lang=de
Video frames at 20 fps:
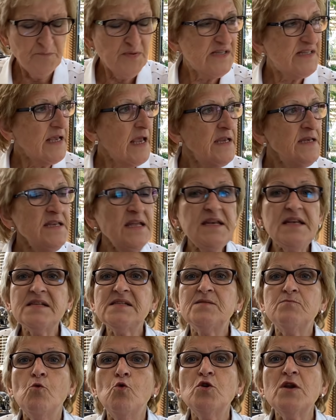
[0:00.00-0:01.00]
Bis Ende
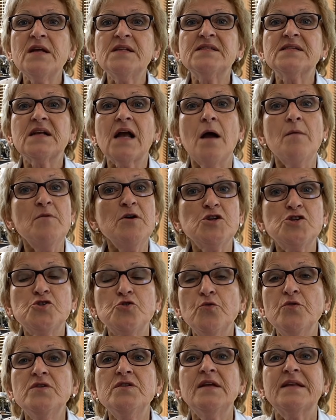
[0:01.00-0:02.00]
des Monats kann man
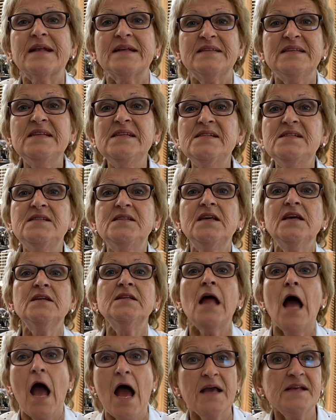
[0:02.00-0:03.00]
schön
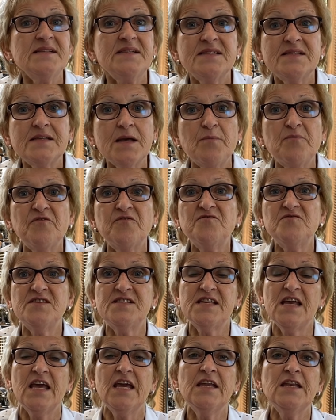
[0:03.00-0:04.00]
Radieschen, Eiszapfen
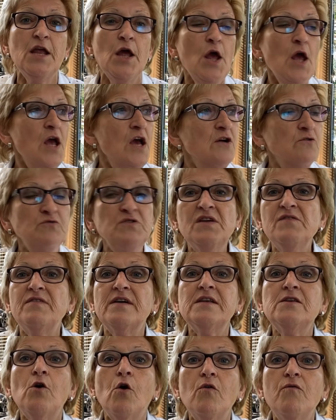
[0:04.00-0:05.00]
säen und die
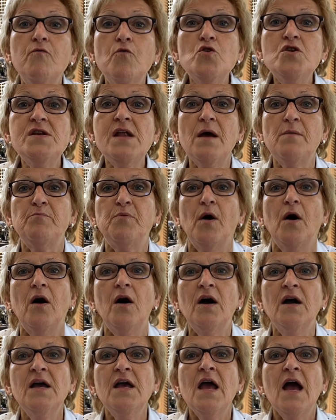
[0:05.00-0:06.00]
werden noch
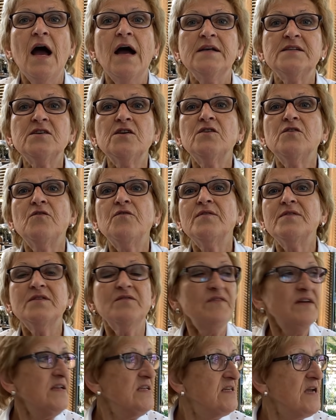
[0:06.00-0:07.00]
wunderbar. Also
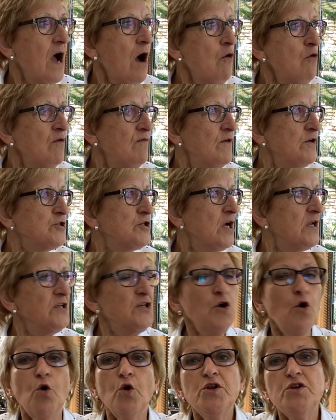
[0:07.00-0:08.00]
da werde ich auch
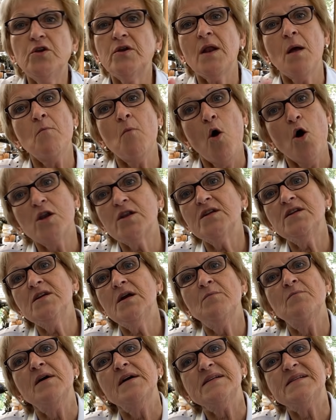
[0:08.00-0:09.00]
wahrscheinlich heute oder
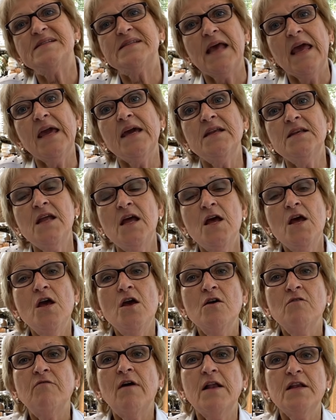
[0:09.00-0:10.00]
morgen mal säen,
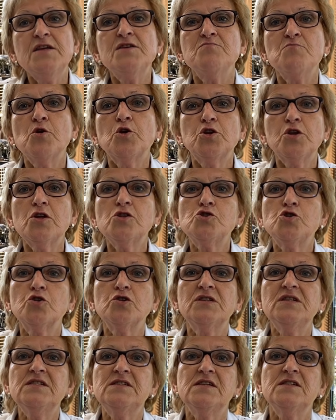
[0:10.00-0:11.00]
weil ich möchte dann
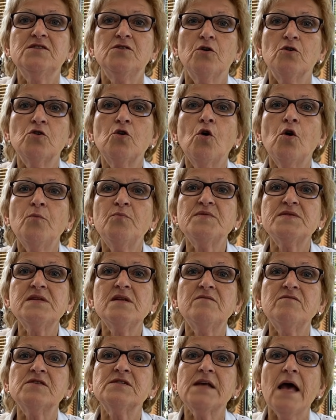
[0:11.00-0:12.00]
schon dieses Jahr noch ein
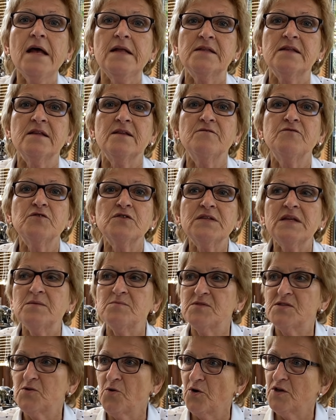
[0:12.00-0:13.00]
bisschen was ernten von
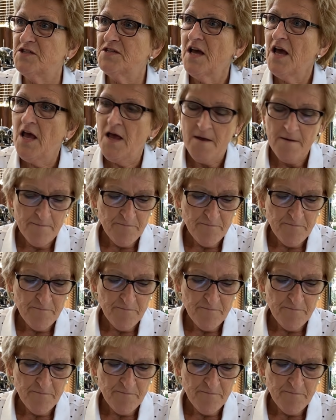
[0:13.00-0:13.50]
dem Zeug.